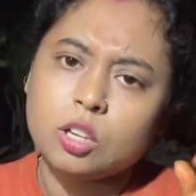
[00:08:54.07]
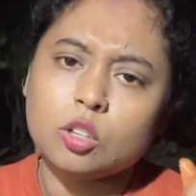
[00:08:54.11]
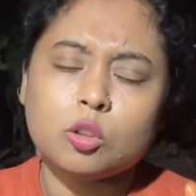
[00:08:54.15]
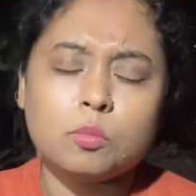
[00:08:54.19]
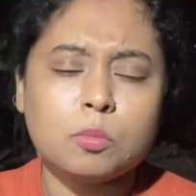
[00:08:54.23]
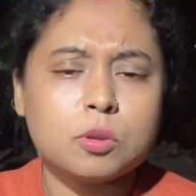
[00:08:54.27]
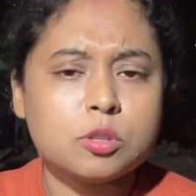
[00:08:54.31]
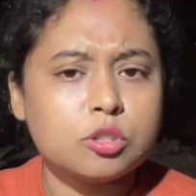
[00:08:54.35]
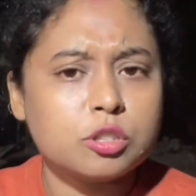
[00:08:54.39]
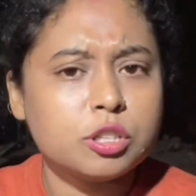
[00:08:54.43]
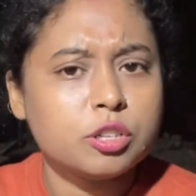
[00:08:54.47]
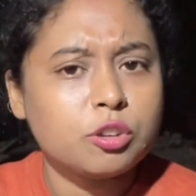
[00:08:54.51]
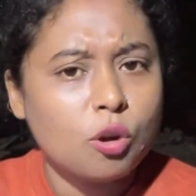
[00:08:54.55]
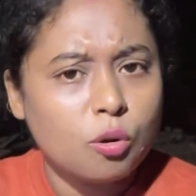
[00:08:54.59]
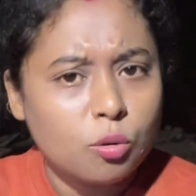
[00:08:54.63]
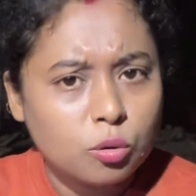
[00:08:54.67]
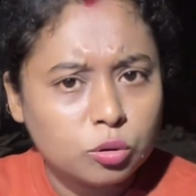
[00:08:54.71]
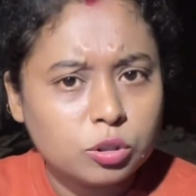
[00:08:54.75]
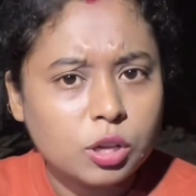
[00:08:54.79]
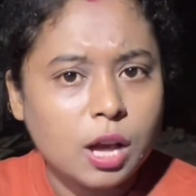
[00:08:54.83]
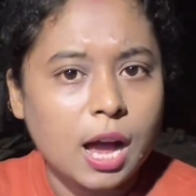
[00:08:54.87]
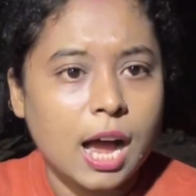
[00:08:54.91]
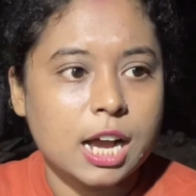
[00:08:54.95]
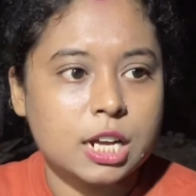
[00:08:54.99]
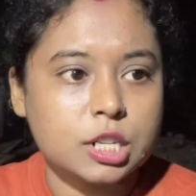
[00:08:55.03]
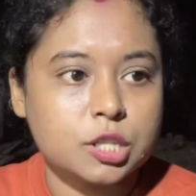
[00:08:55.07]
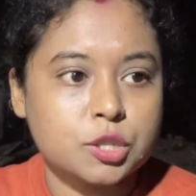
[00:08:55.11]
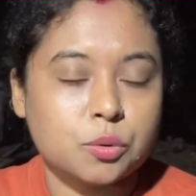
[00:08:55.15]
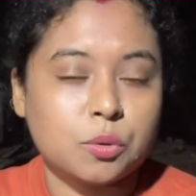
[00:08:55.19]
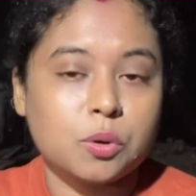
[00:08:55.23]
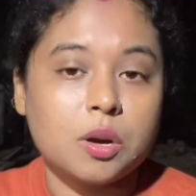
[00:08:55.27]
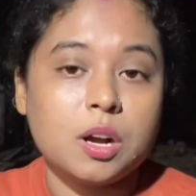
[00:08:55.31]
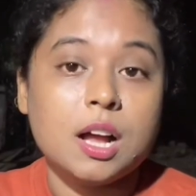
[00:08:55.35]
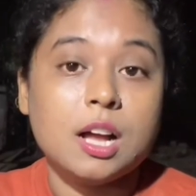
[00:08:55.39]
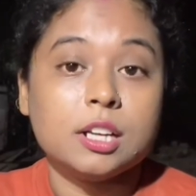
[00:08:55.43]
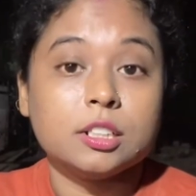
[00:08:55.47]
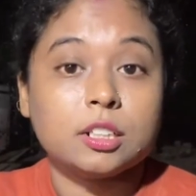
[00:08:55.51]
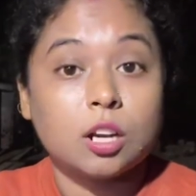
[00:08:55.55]
তোমরা যদি কখনো আসো
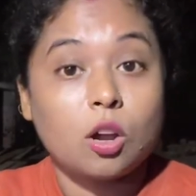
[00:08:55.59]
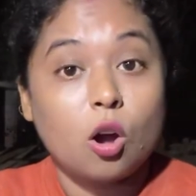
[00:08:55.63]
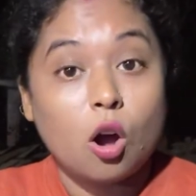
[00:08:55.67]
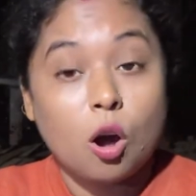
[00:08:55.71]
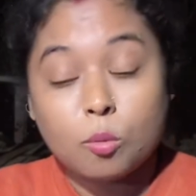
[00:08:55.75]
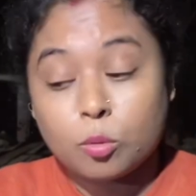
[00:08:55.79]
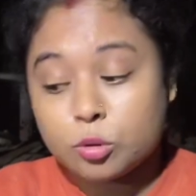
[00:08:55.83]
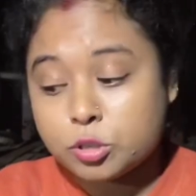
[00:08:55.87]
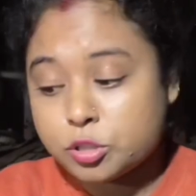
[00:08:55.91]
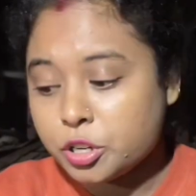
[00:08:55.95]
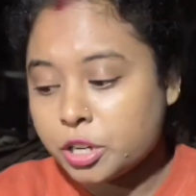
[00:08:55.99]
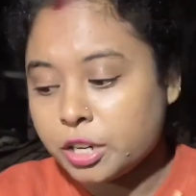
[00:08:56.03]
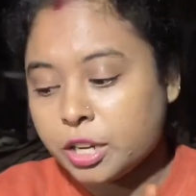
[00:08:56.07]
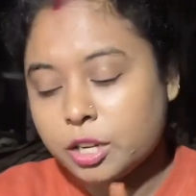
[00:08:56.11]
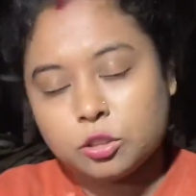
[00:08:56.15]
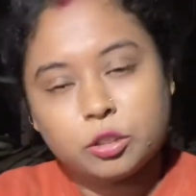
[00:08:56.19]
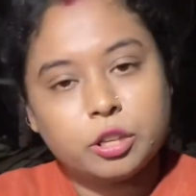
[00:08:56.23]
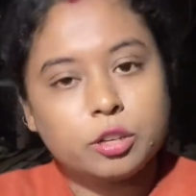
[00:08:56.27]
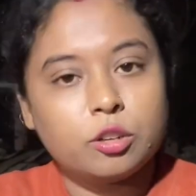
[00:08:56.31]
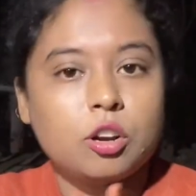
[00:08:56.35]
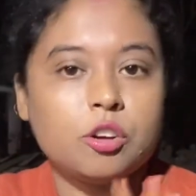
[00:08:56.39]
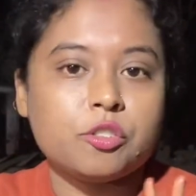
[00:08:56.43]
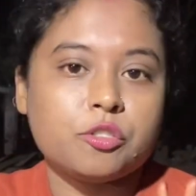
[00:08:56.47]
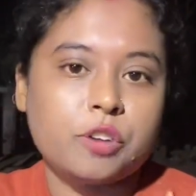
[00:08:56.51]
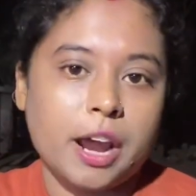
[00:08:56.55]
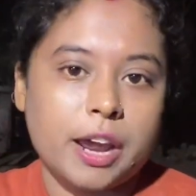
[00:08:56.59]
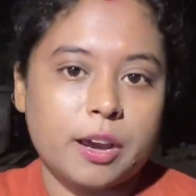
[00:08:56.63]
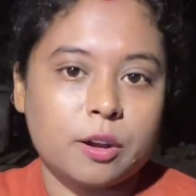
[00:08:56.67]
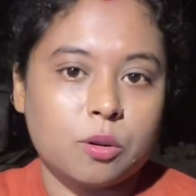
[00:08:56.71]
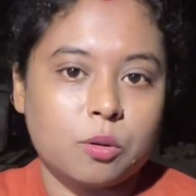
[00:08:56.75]
তাহলে অবশ্যই কিন্তু এগুলো ট্রাই